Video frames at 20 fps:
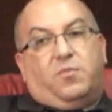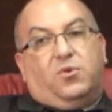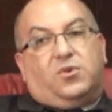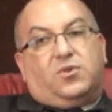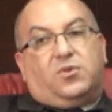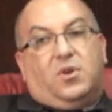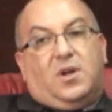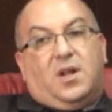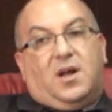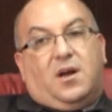
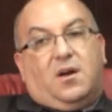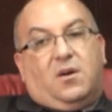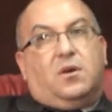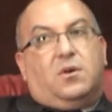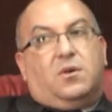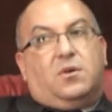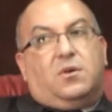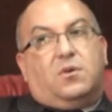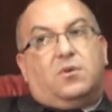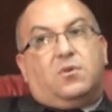Pour cela,
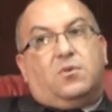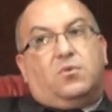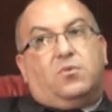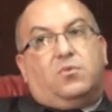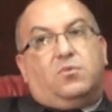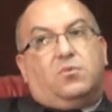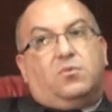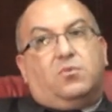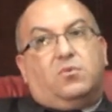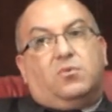
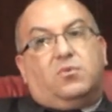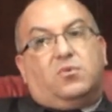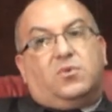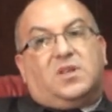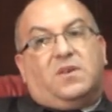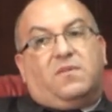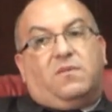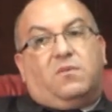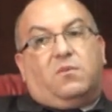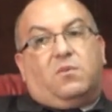
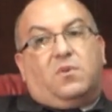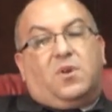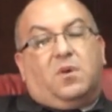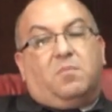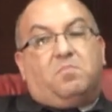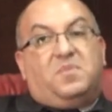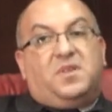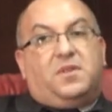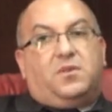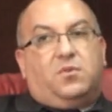nous avons
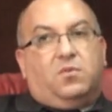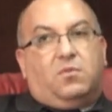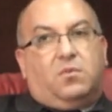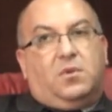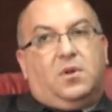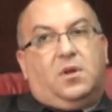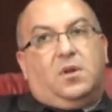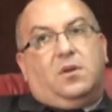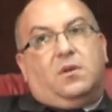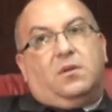
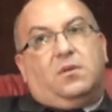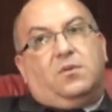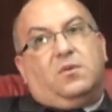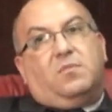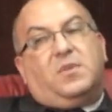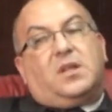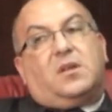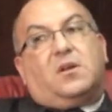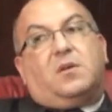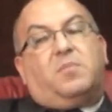l'ambition de
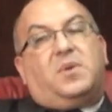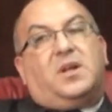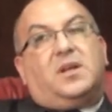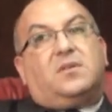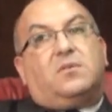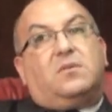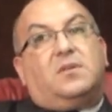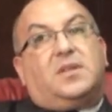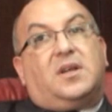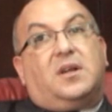mettre en
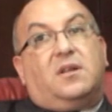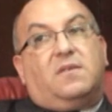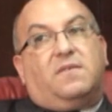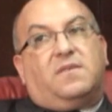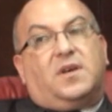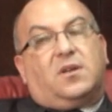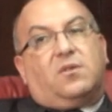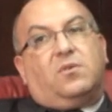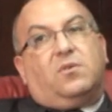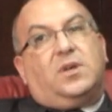place une talent
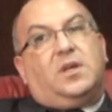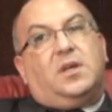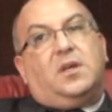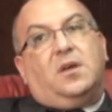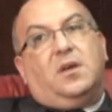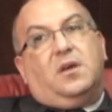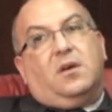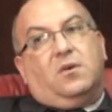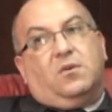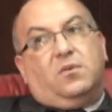factory
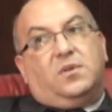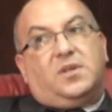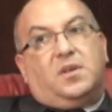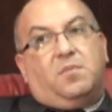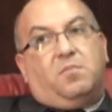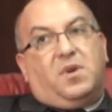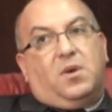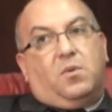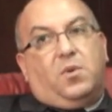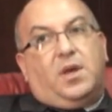au
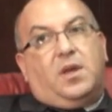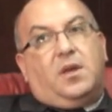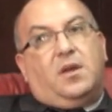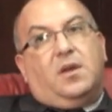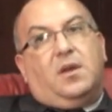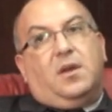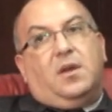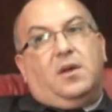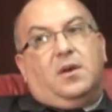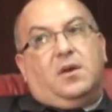CPW.
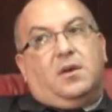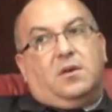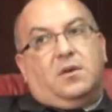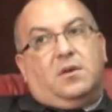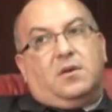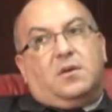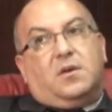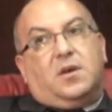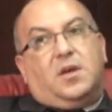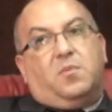
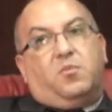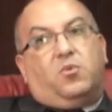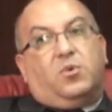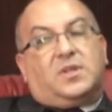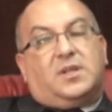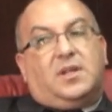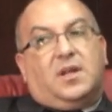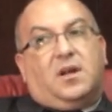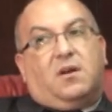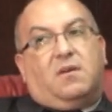et
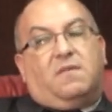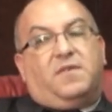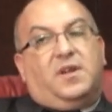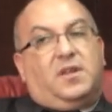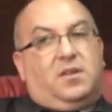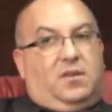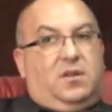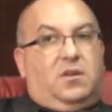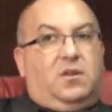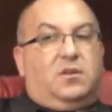pour cela, en
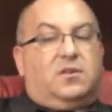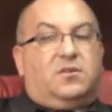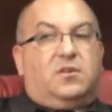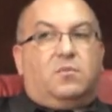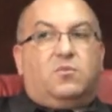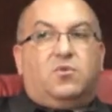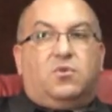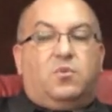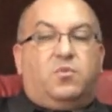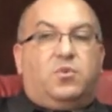fait,
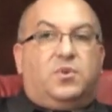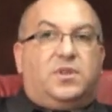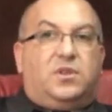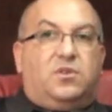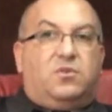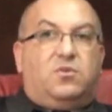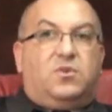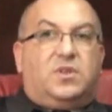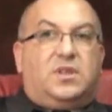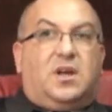l'ensemble de nos
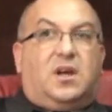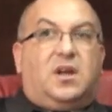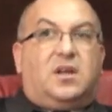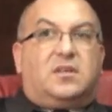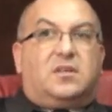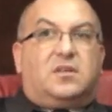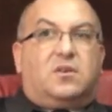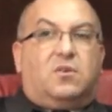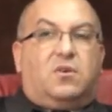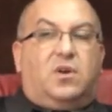processus
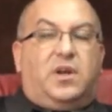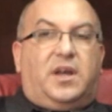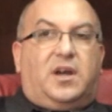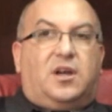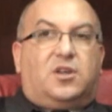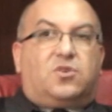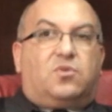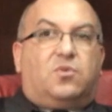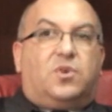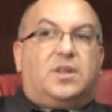
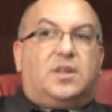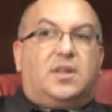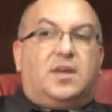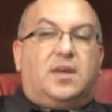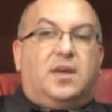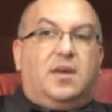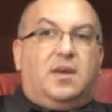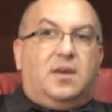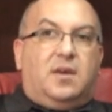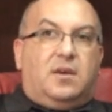RH ont
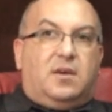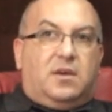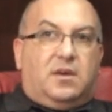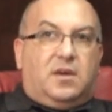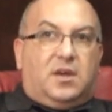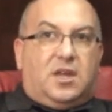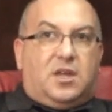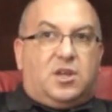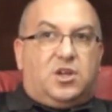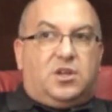été
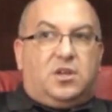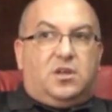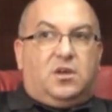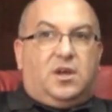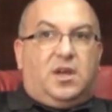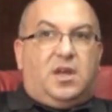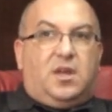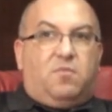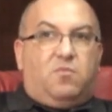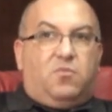
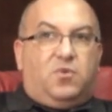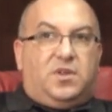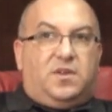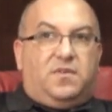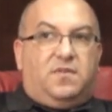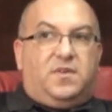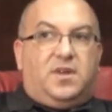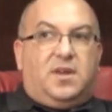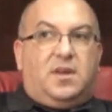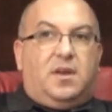réingénierés,
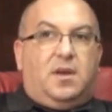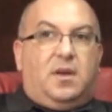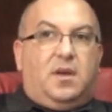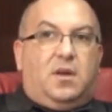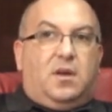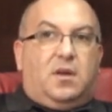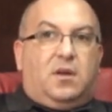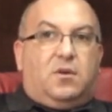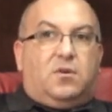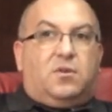modifiés
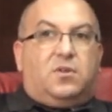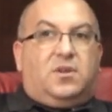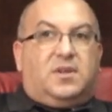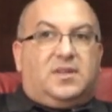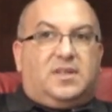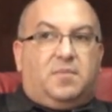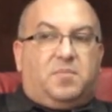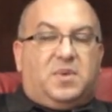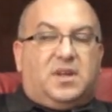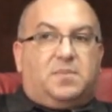dans
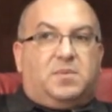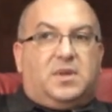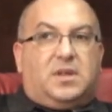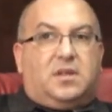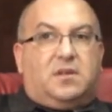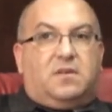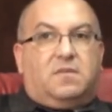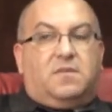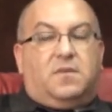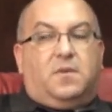cette
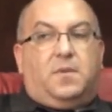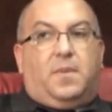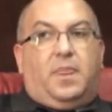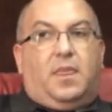perspective.